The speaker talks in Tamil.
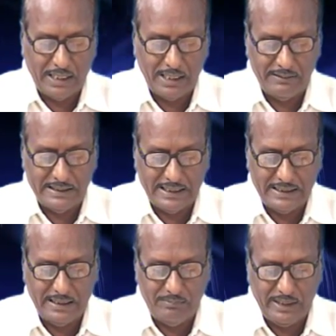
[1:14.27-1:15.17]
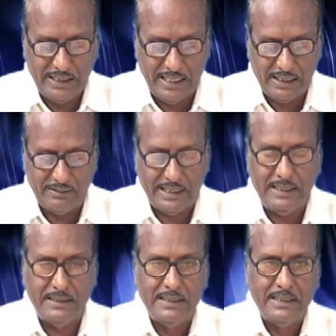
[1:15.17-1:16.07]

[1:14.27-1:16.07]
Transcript: பகலவன் தந்தை பெரியார் அவர்கள்